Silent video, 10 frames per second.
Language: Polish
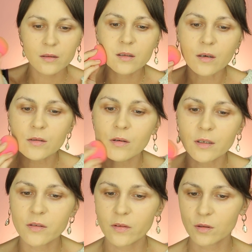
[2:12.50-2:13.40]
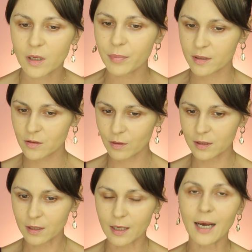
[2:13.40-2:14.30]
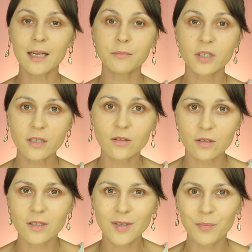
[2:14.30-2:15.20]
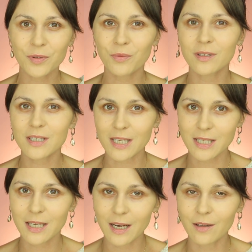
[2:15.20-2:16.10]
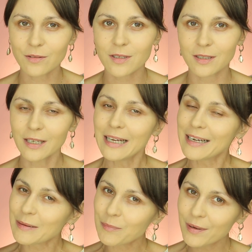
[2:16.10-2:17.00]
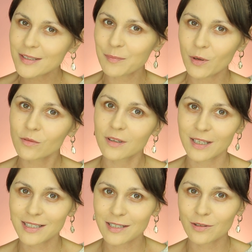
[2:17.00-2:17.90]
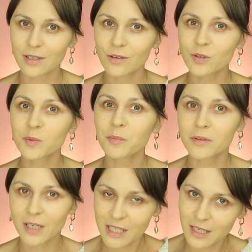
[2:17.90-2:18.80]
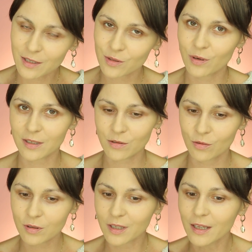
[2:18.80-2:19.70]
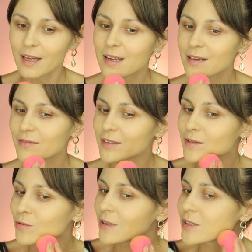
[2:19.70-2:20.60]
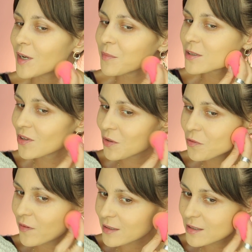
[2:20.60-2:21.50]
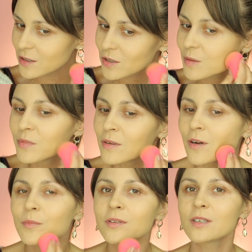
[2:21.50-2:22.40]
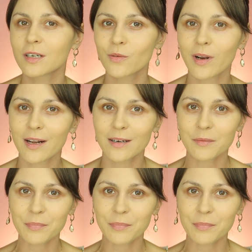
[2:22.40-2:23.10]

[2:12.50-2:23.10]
No, słuchajcie, wygląda bardzo ładnie, ale przez to, że jest to podkład zastygający, będzie miał tendencję do tego, żeby podkreślać suche skórki. Więc tutaj trzeba mieć to na uwadze, żeby robić regularny